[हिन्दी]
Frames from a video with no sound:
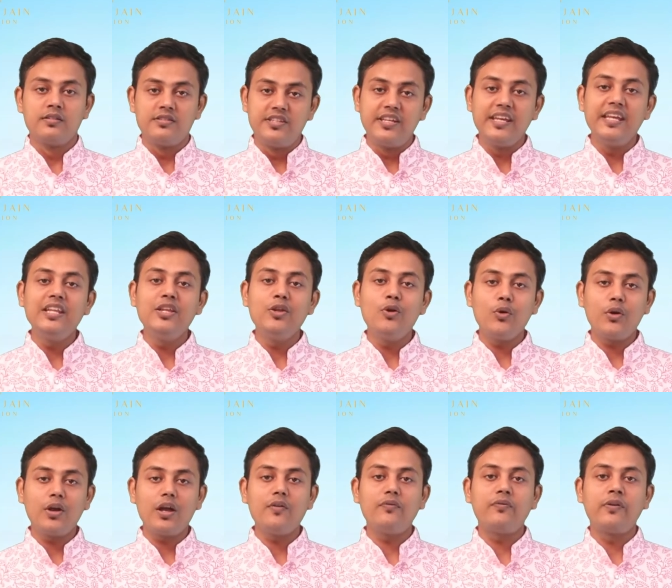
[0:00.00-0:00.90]
जैन योग का
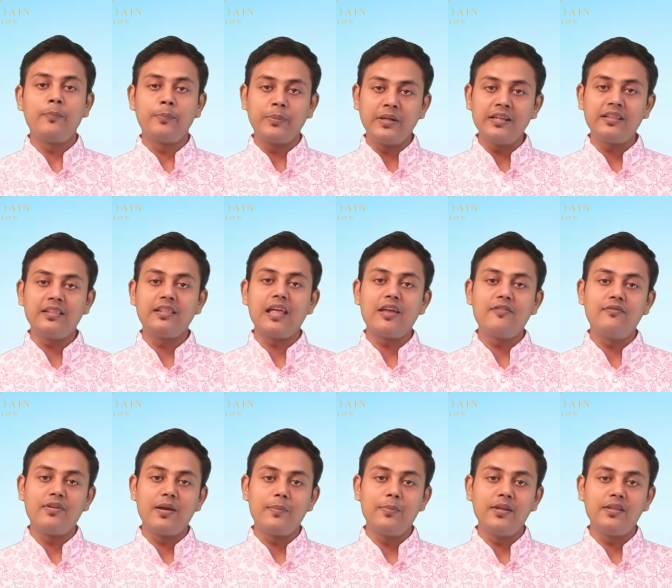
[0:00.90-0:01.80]
फिफ्टीथ लाइव
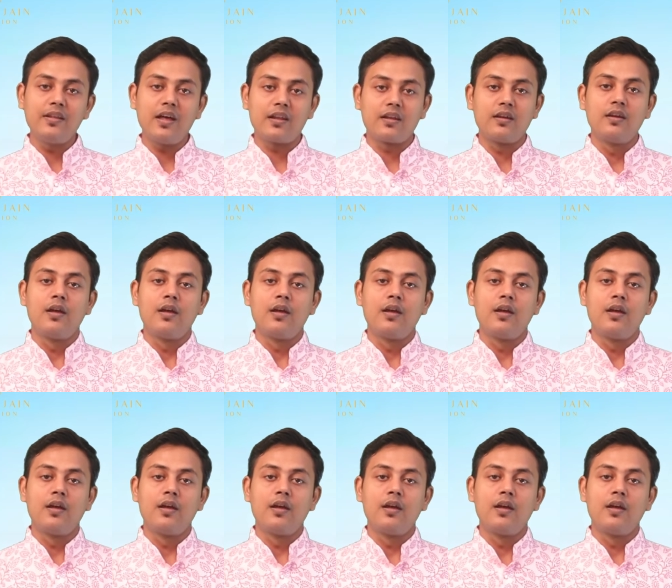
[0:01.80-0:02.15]
वेबिनार